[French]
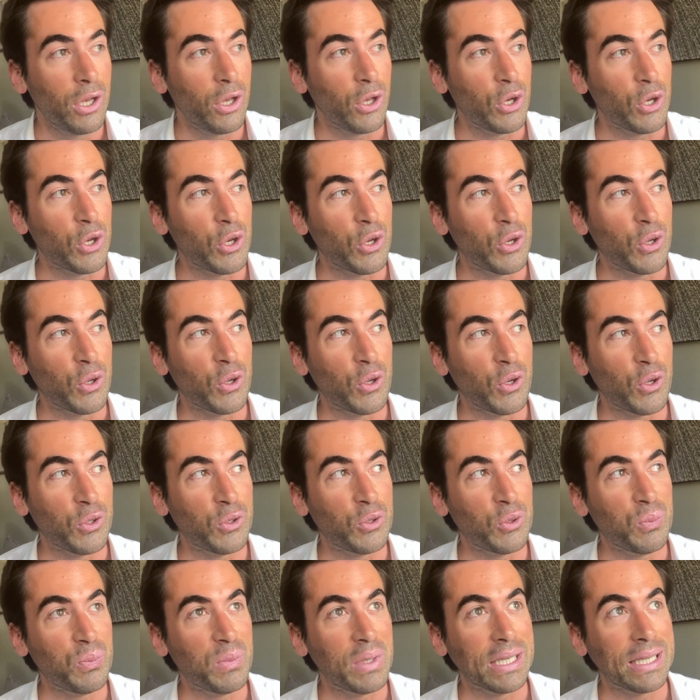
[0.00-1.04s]

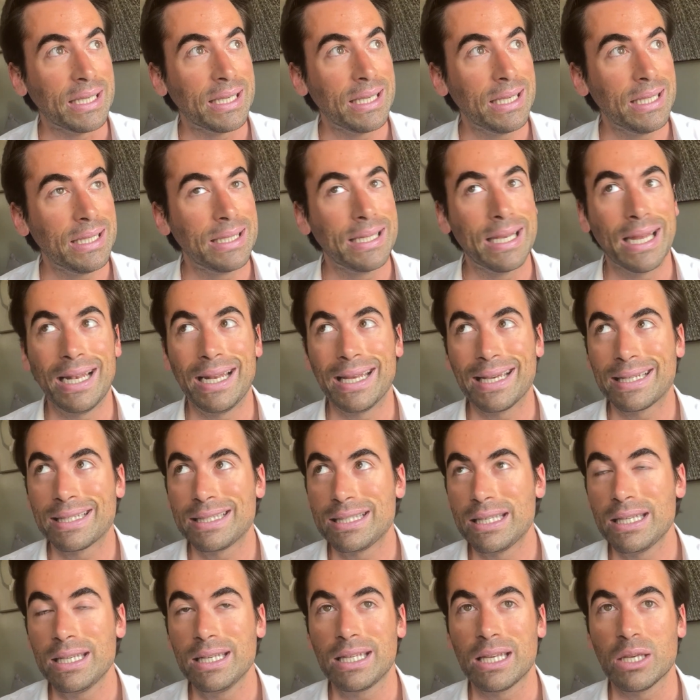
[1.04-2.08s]
de mes guides
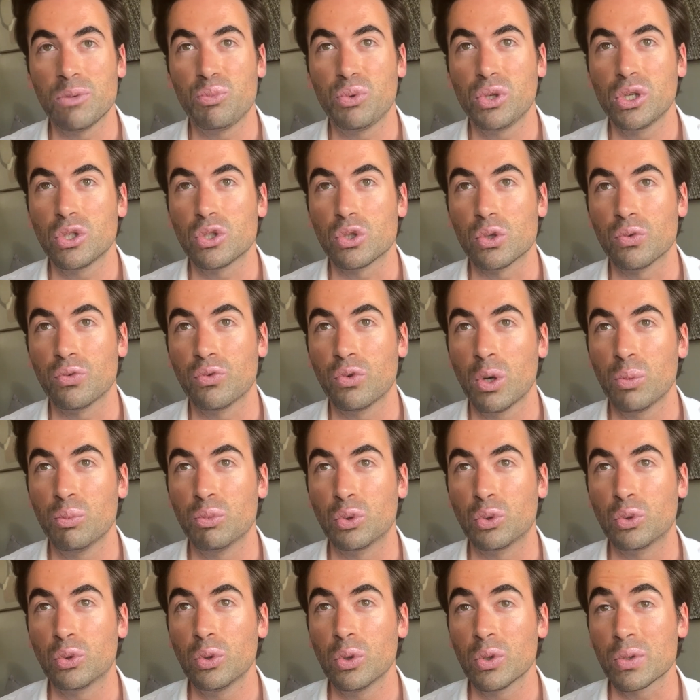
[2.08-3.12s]
galactiques, et puis que je vois
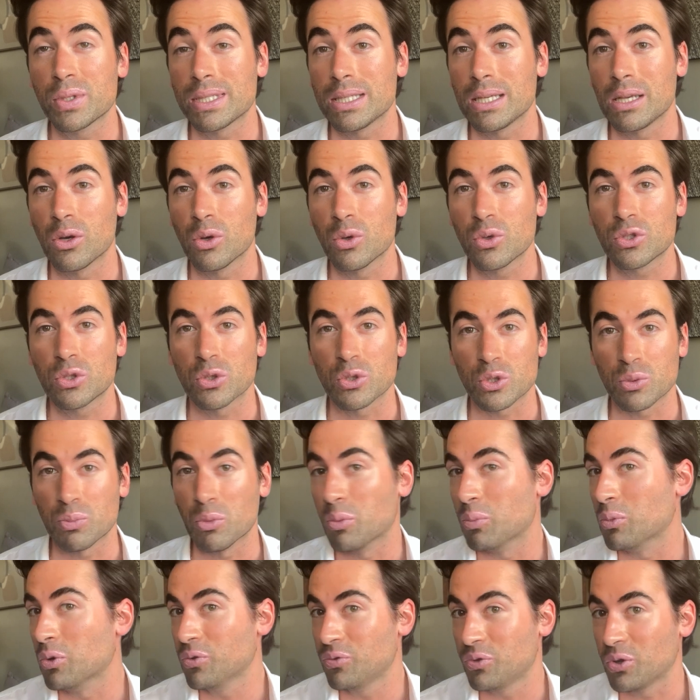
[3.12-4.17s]
beaucoup en séance en ce
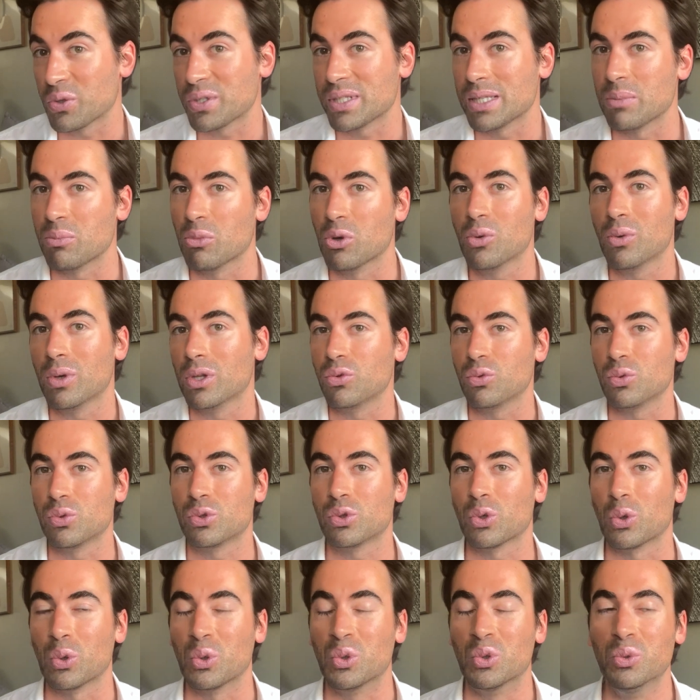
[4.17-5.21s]
moment, forcément, hein, tout se
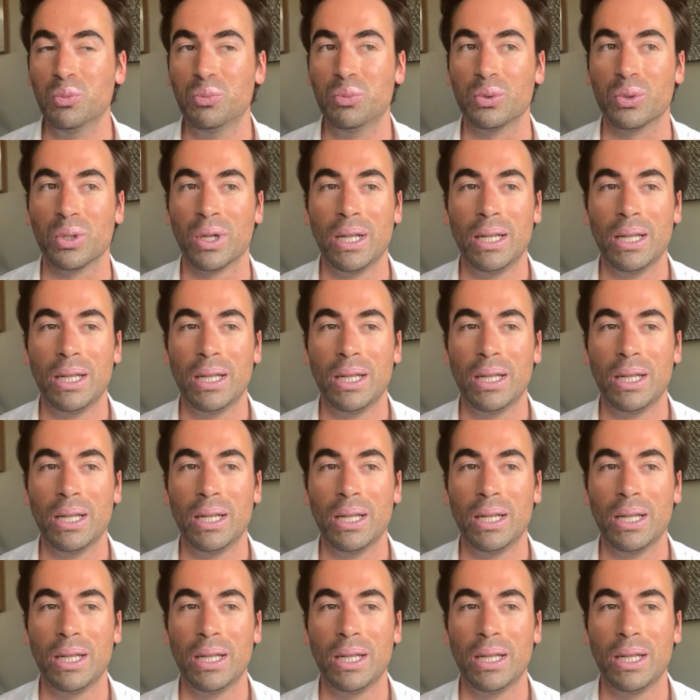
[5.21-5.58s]
recoupe.